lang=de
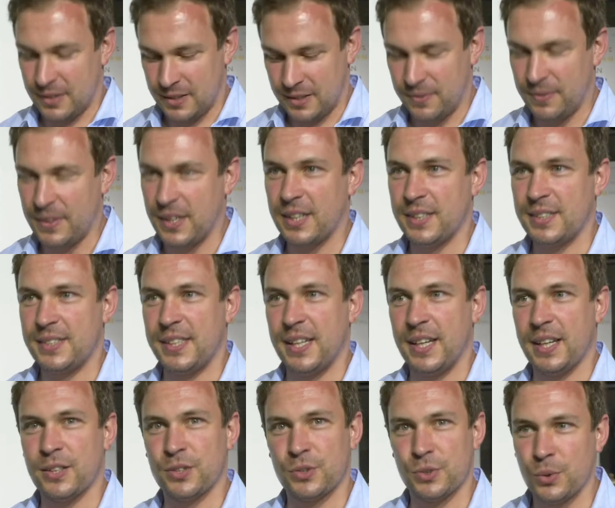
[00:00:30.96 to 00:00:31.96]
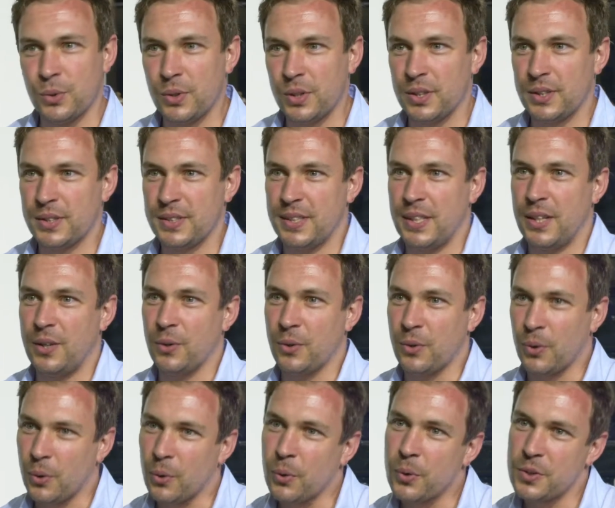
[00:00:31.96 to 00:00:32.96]
das ist wirklich sehr gesundes, sehr
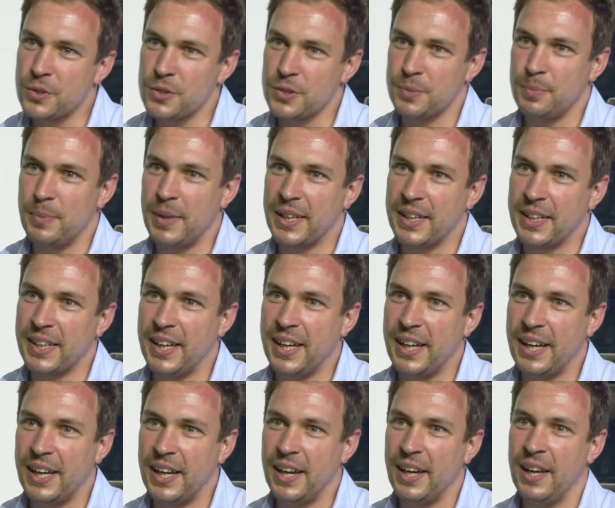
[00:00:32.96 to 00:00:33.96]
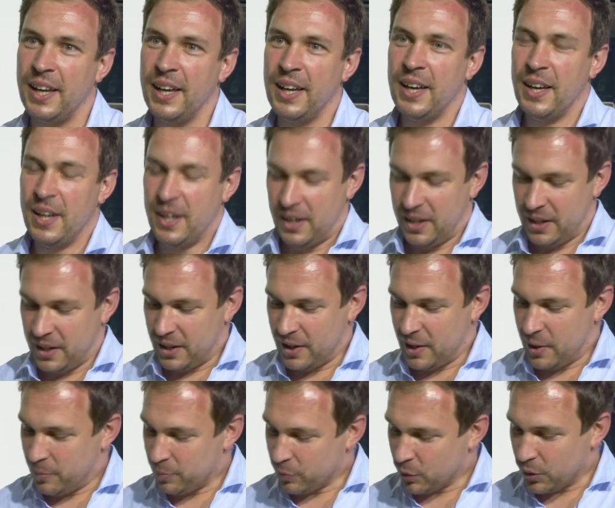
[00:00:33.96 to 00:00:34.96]
ökologisches Material
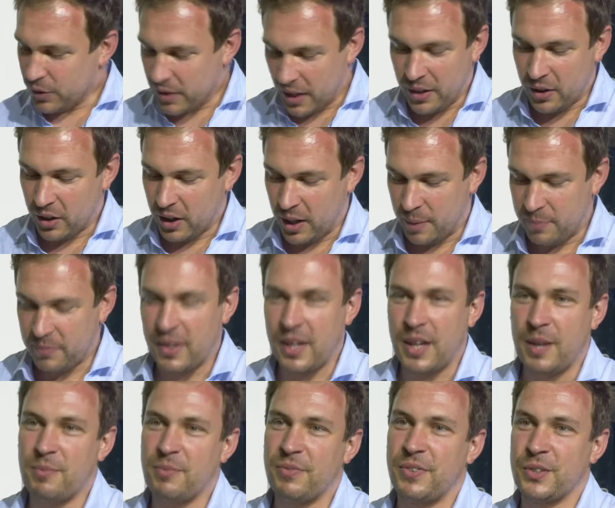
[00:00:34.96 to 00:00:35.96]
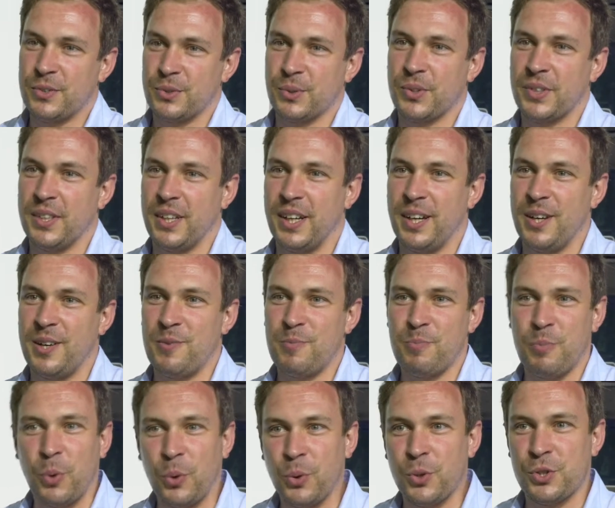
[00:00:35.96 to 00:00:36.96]
ähm, und dennoch haben wir eben versucht,
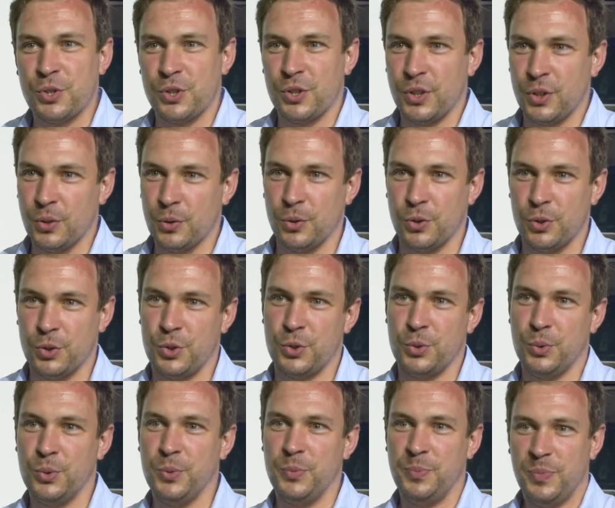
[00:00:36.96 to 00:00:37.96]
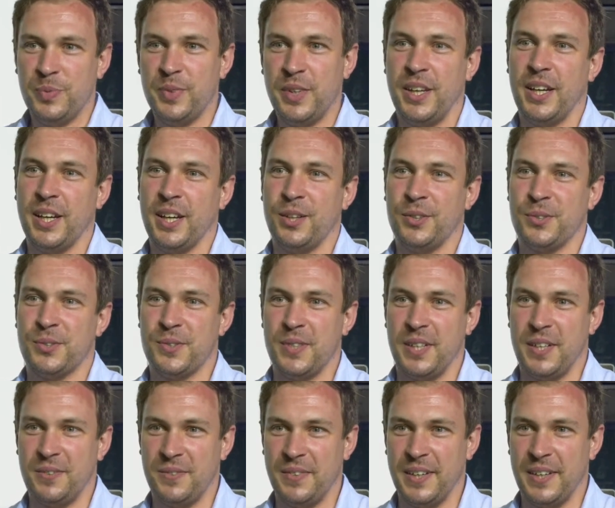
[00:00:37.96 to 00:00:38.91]
einen modischen jungen Schuh hieraus zu